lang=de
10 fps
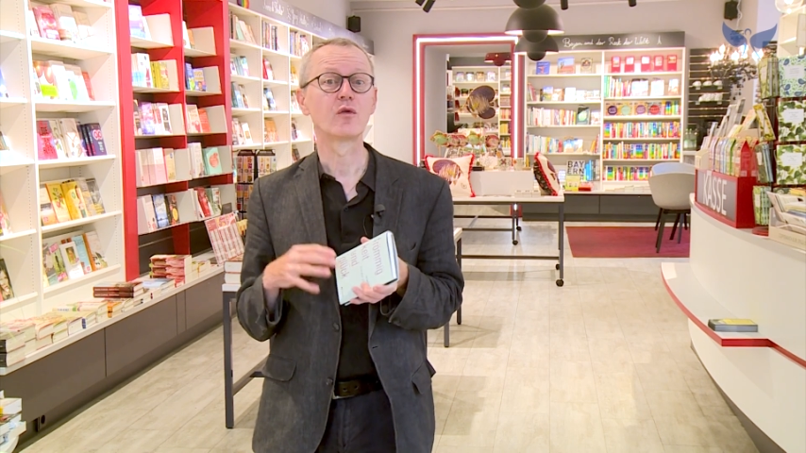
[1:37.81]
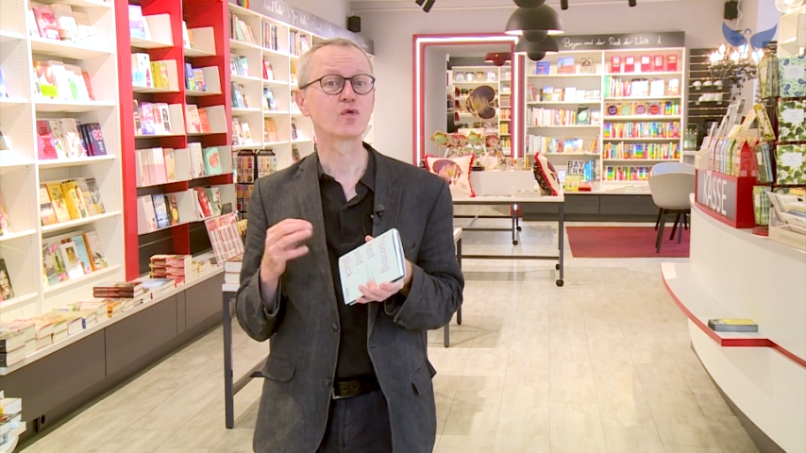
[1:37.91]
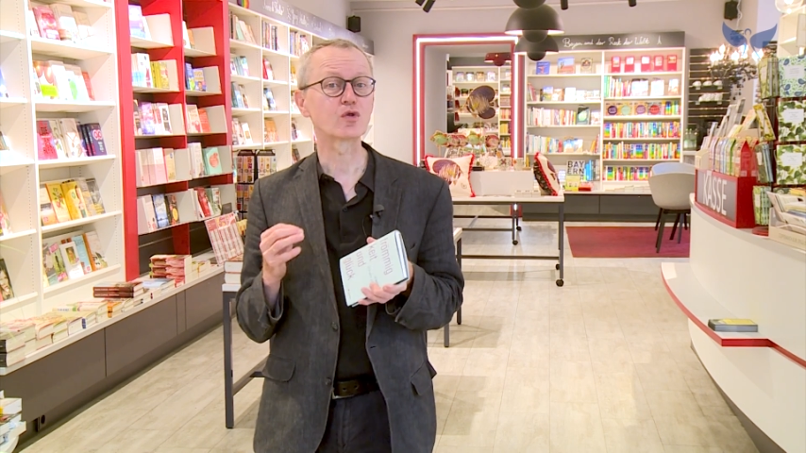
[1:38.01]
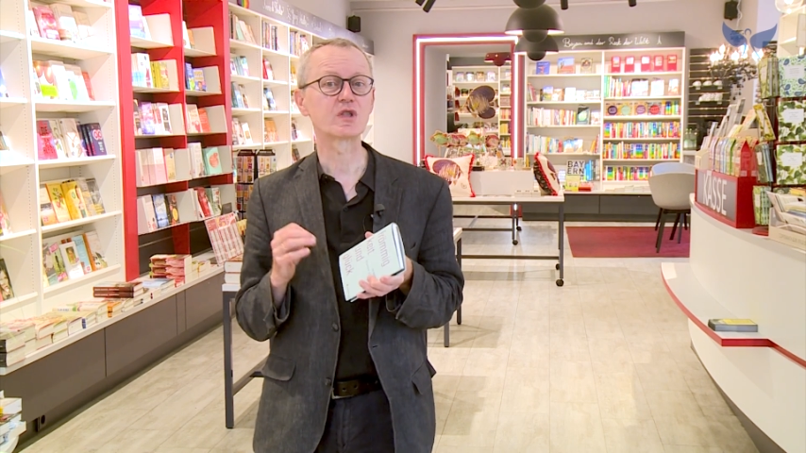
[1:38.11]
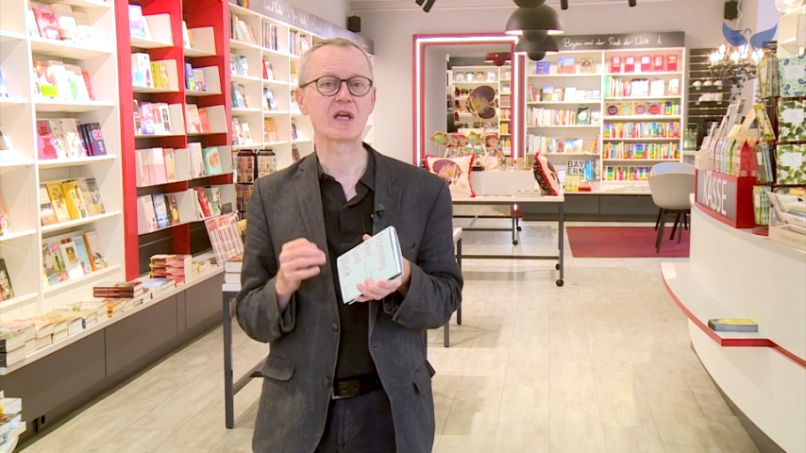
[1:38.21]

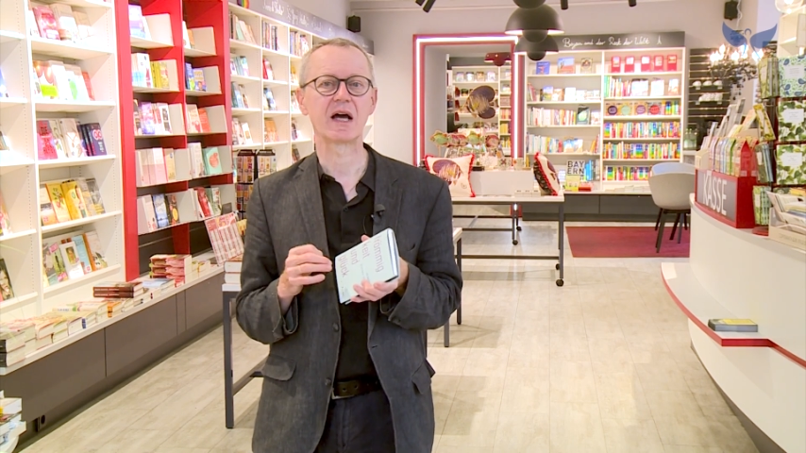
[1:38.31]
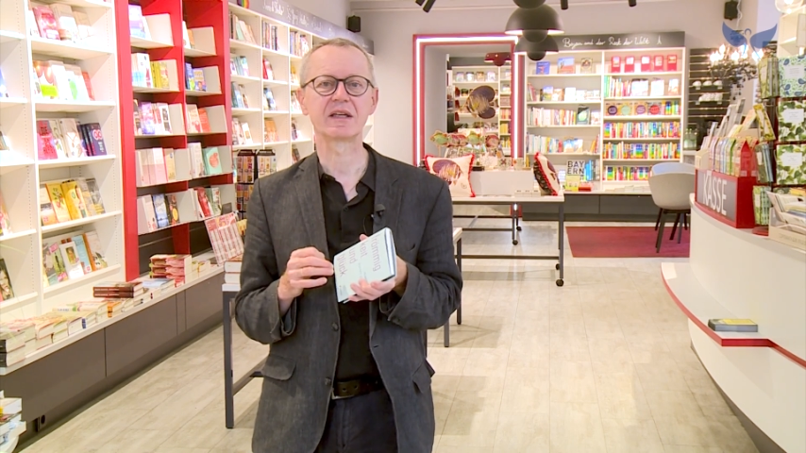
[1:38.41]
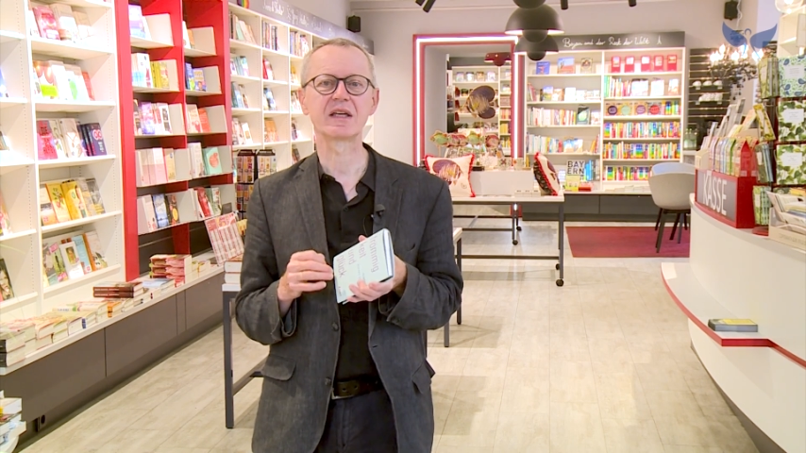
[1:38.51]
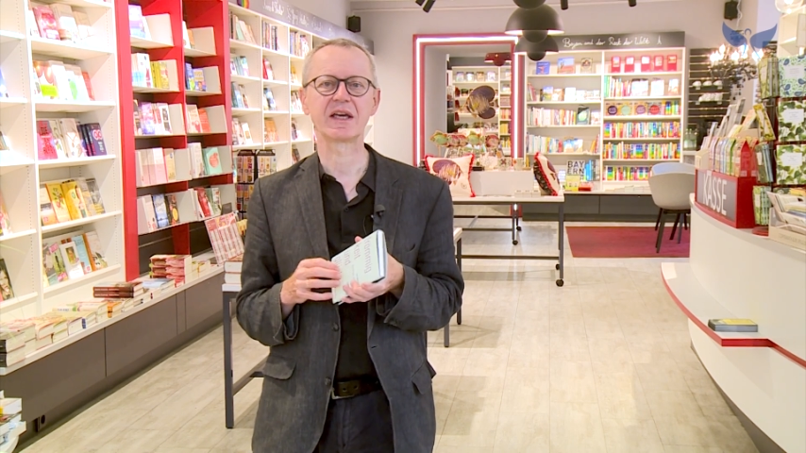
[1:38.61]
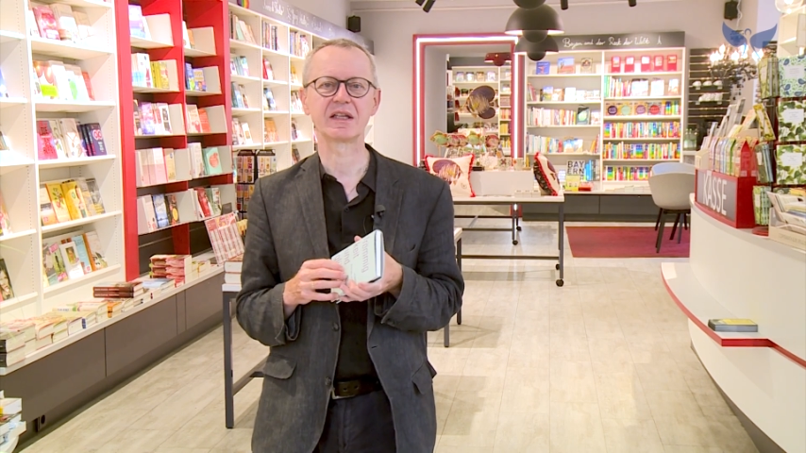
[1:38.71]
für soziale
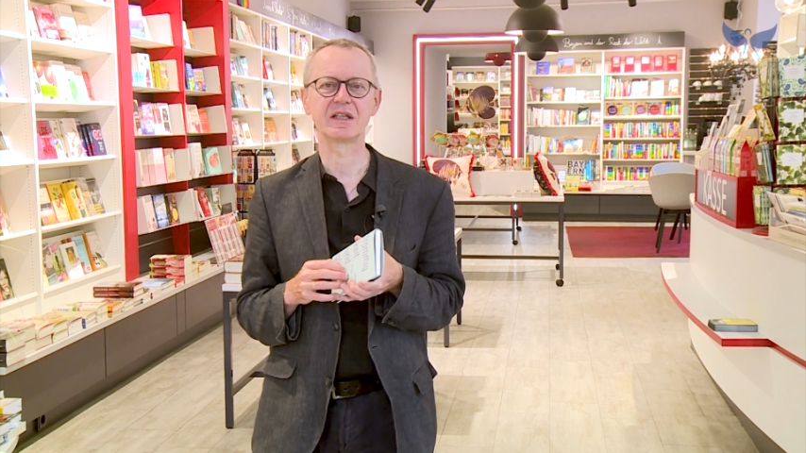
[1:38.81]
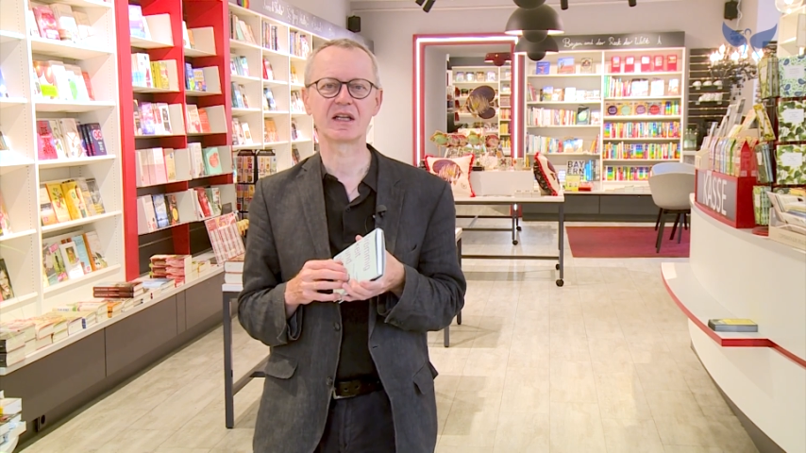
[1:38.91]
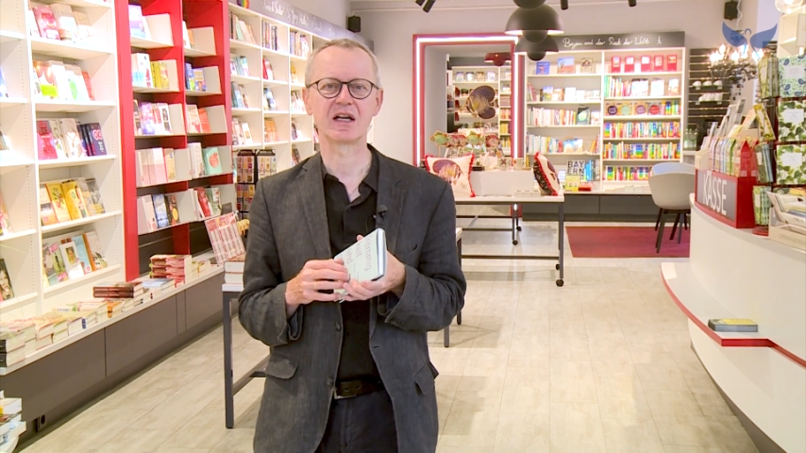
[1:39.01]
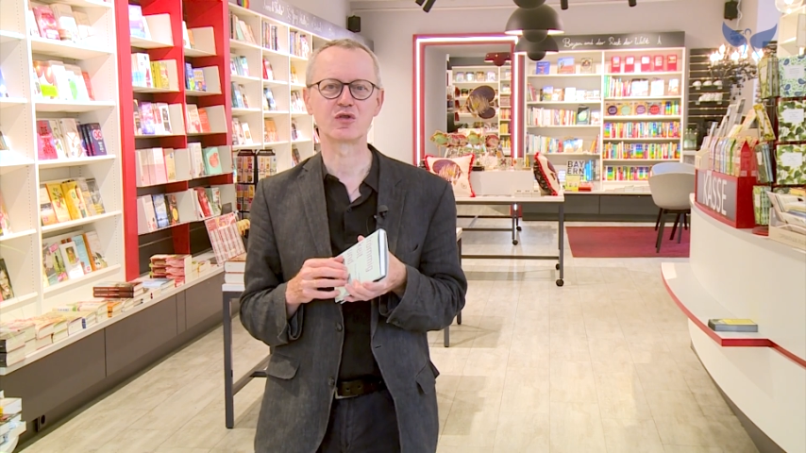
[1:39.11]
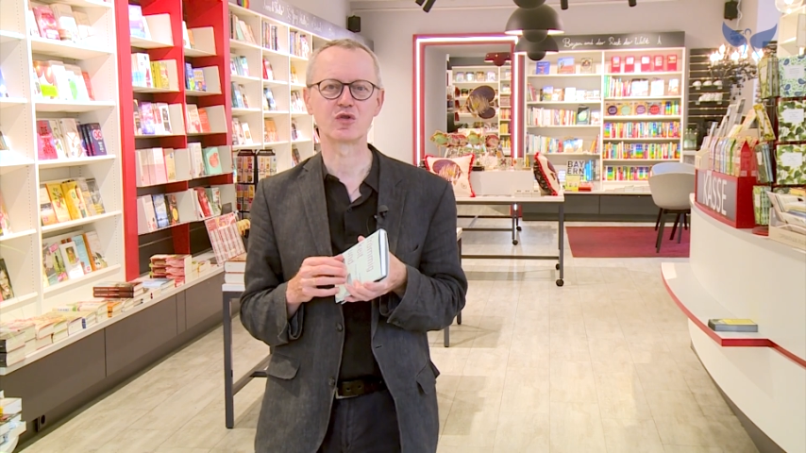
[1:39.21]

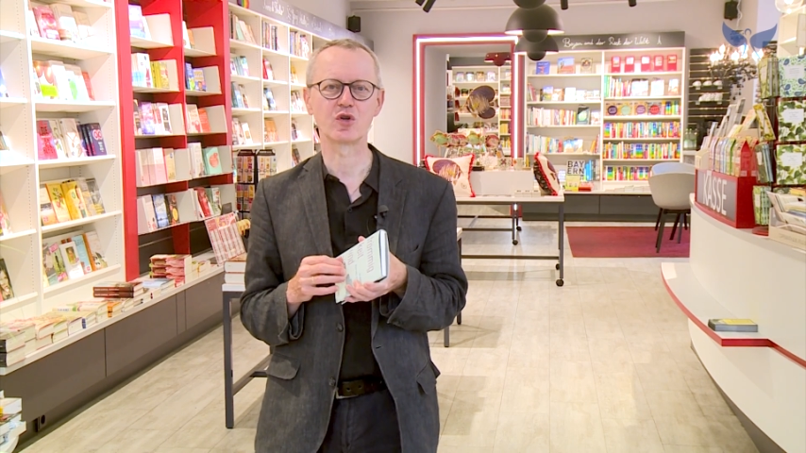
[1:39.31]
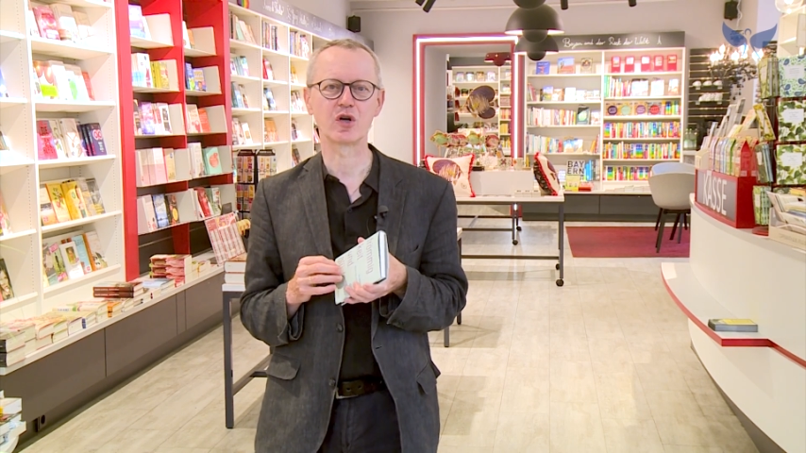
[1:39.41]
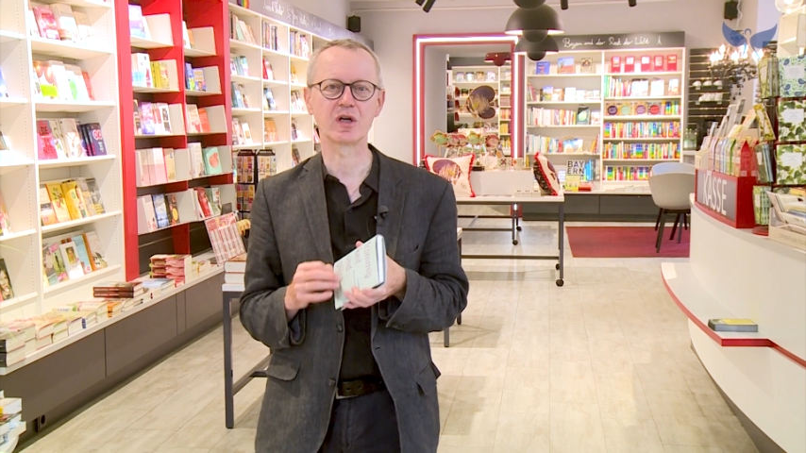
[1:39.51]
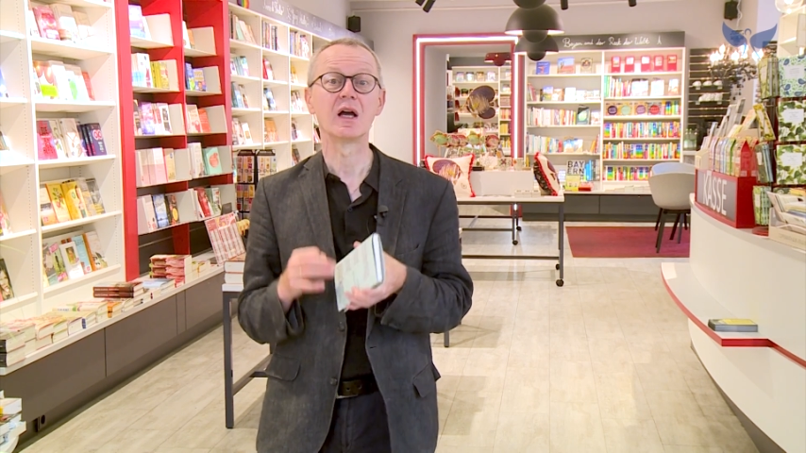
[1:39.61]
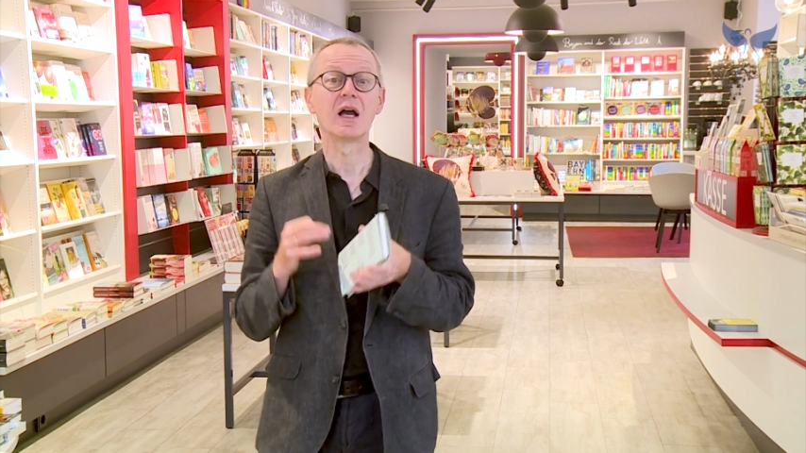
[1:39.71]
Gerechtigkeit zu
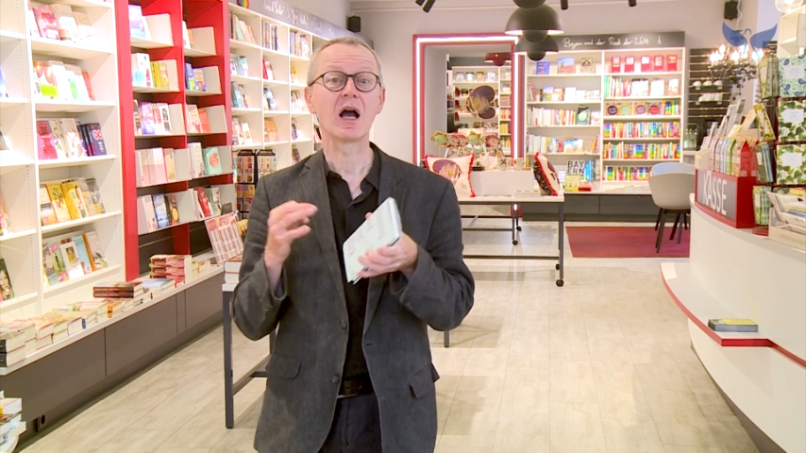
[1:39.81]
sorgen.